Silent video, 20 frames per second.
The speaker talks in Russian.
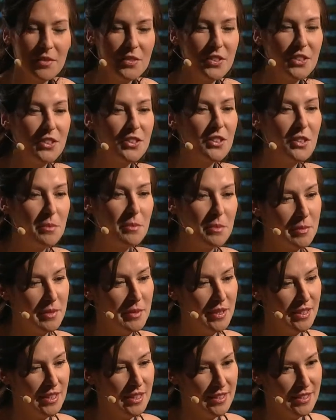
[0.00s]
я был
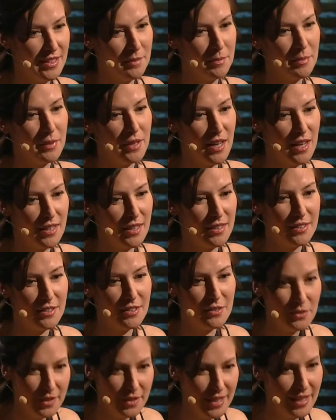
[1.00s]
маленький, нам обещали,
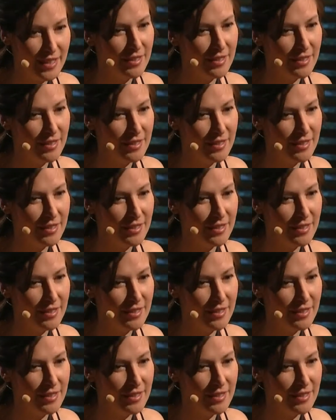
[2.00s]
что при